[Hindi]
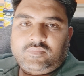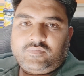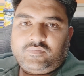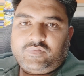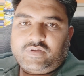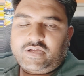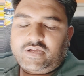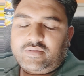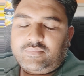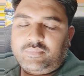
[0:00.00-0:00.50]

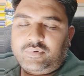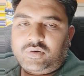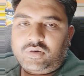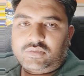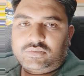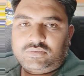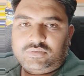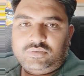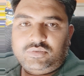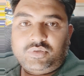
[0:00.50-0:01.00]
वह
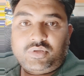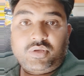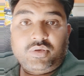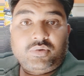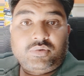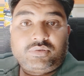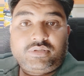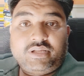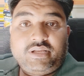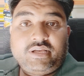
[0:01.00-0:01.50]
बहुत दुखी
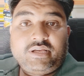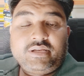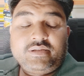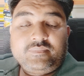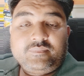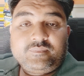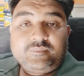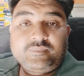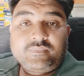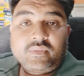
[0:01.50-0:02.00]
होती है
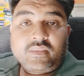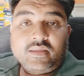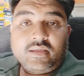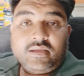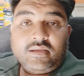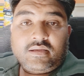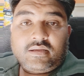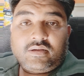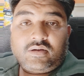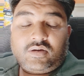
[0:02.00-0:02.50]

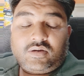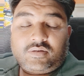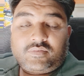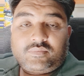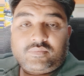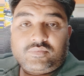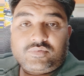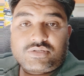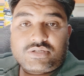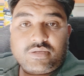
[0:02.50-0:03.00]
और
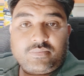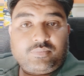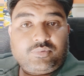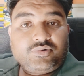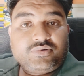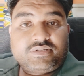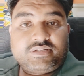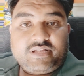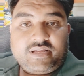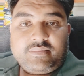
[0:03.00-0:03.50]
उससे
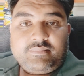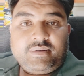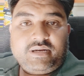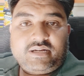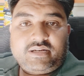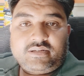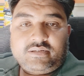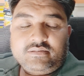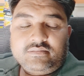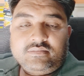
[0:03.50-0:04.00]
पूछती है
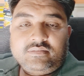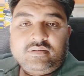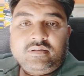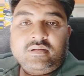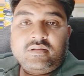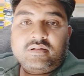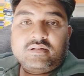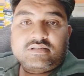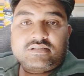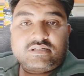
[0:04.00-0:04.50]
बेटा
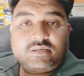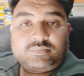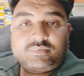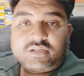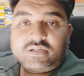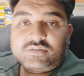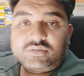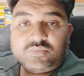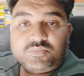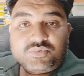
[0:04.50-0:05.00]
जब
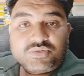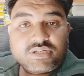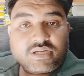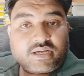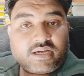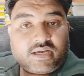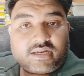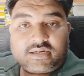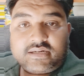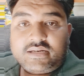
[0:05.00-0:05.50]
तक तुम मुझे
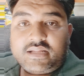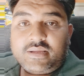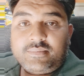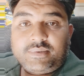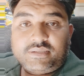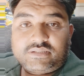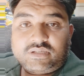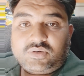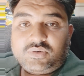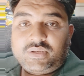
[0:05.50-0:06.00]
कारण नहीं
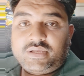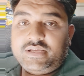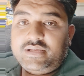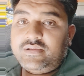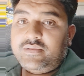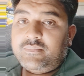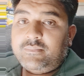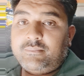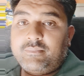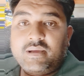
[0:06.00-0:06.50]
बताओगी
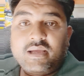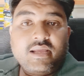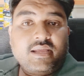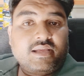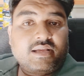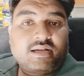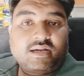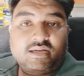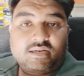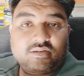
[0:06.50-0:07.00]
मैं ये
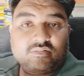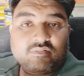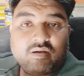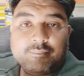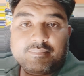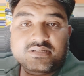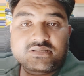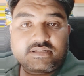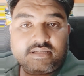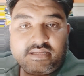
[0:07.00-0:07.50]
खाना
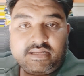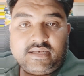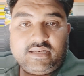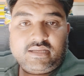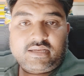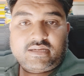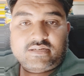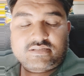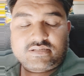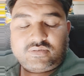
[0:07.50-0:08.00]
वापस नहीं
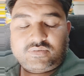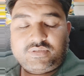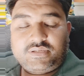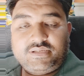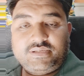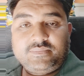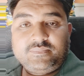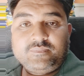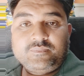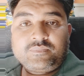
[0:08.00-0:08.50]
लेकर जाऊंगी
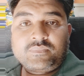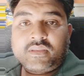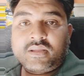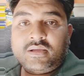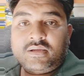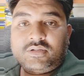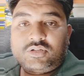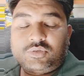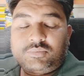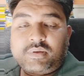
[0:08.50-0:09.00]

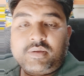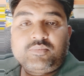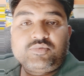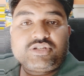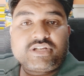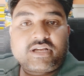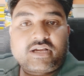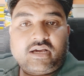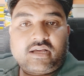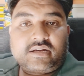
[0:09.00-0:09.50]
तुम्हें
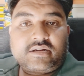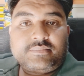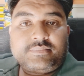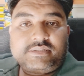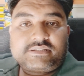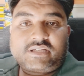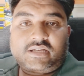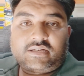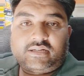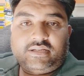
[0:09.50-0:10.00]
मुझे कारण
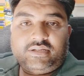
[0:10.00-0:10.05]
बताना